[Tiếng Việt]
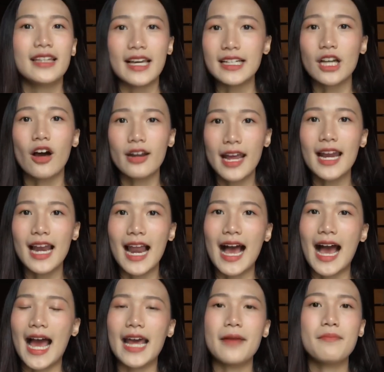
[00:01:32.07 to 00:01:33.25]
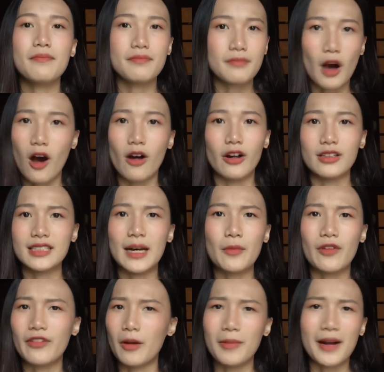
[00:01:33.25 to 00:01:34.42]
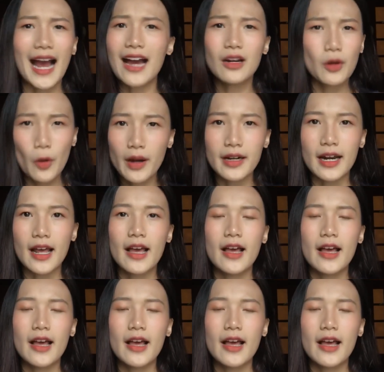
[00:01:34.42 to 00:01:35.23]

thế cho nên là hãy bỏ nó ra một phòng khác luôn